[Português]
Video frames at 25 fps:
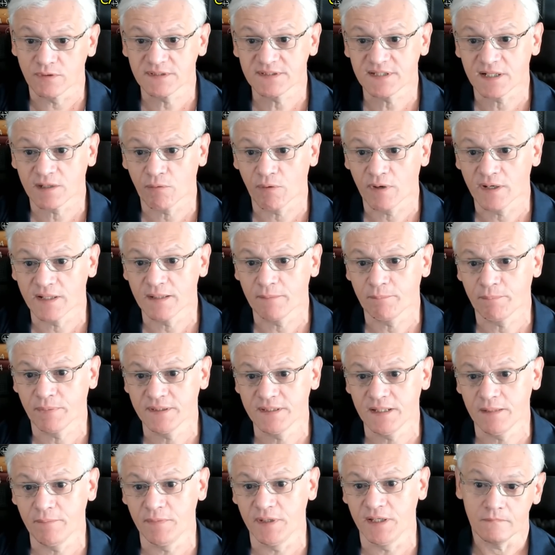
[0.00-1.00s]
agora na
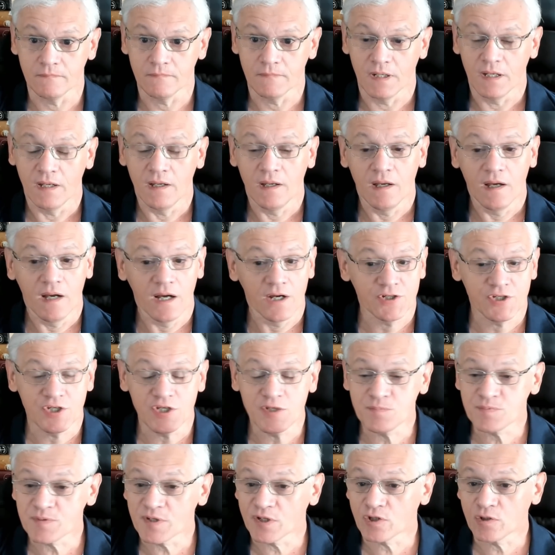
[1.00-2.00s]
pandemia. A
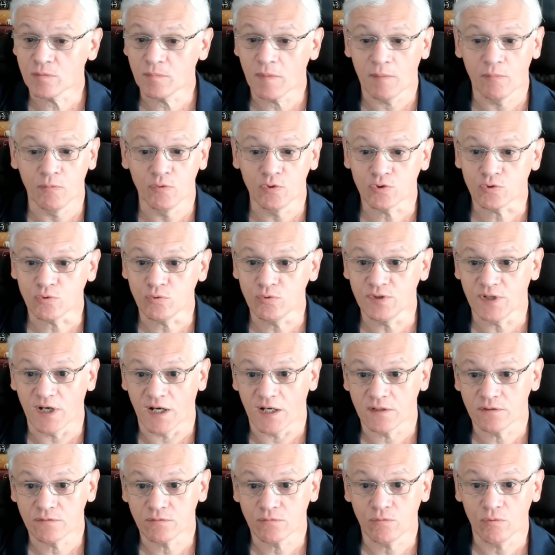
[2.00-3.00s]
gente precisa tomar muito
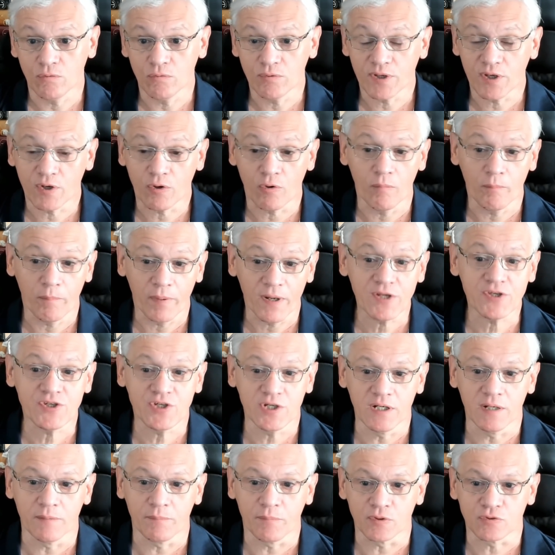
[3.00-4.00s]
cuidado com o que
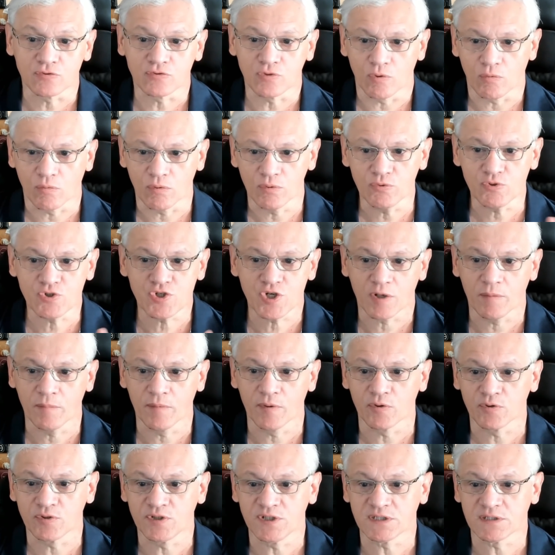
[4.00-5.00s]
compartilha, pessoal. Quando chega uma
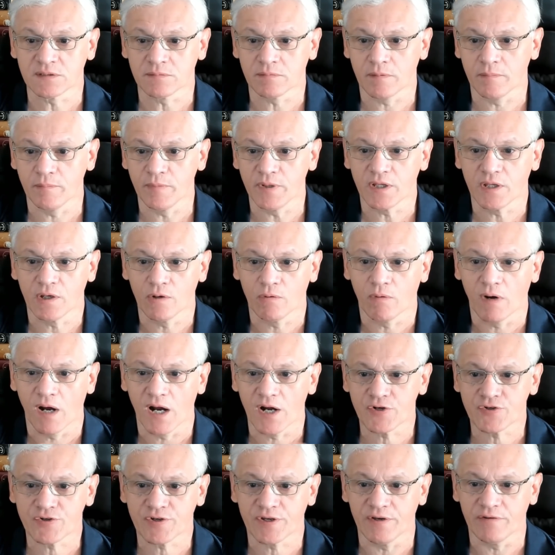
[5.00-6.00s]
notícia para mim que eu
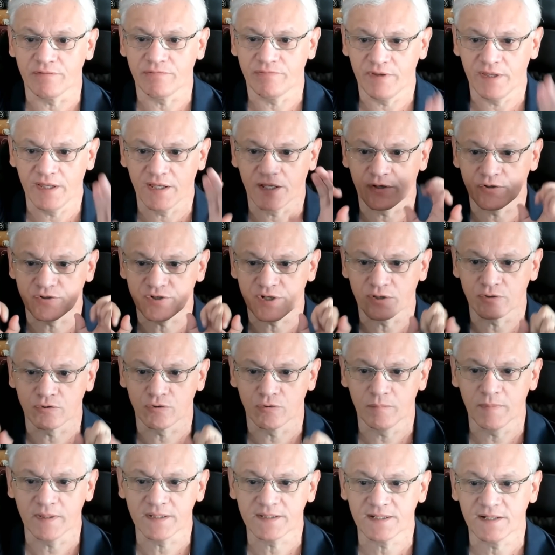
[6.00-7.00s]
acho que é fake, eu já dou
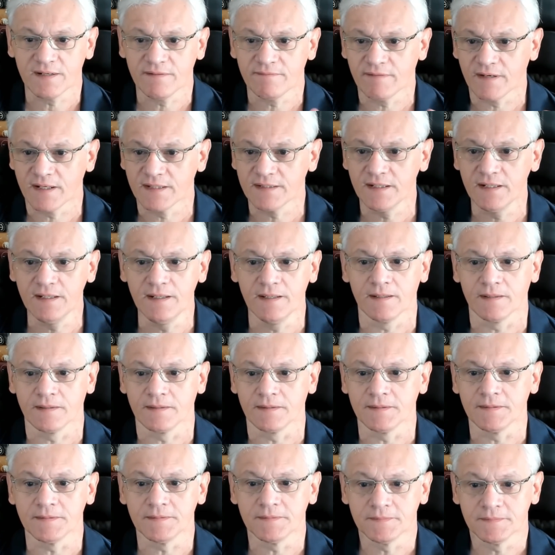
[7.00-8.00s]
uma travada
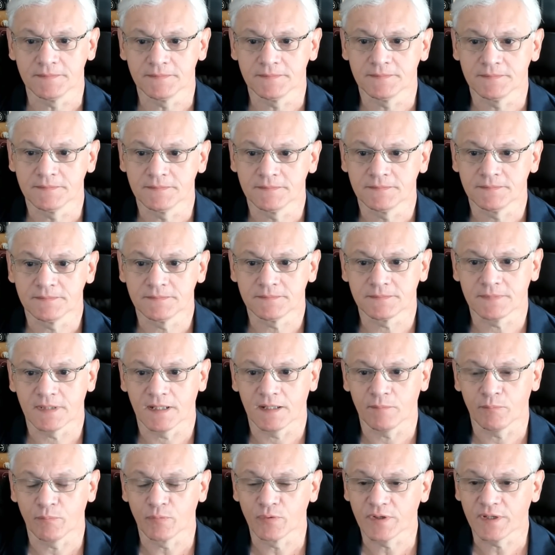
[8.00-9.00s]
nela.
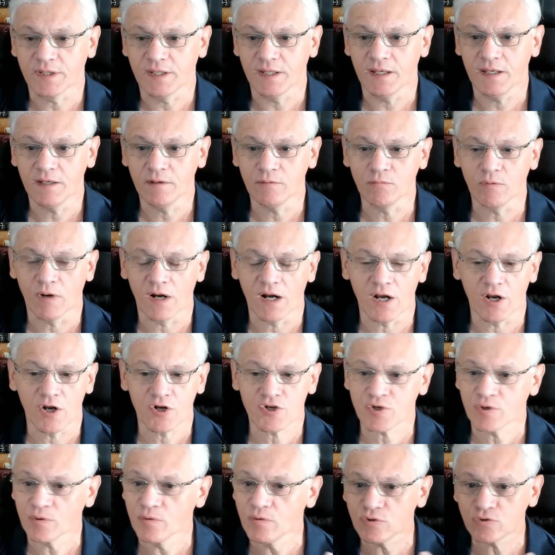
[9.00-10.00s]
Tá? Porque eu não,
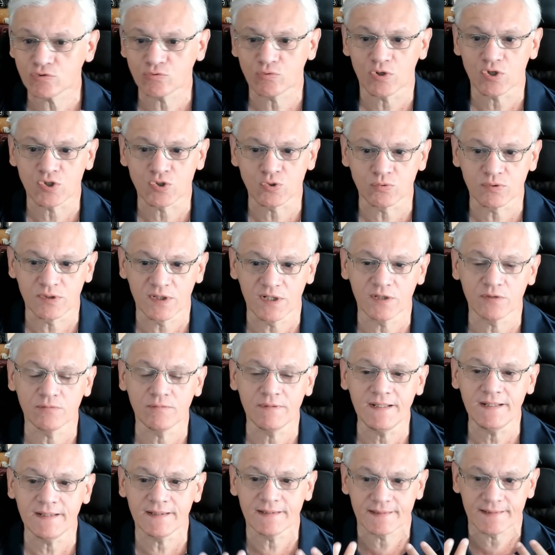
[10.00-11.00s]
acho que eu não estou ajudando
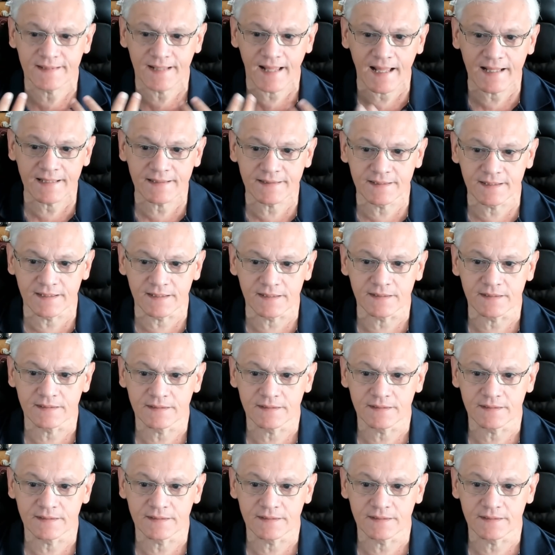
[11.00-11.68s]
em nada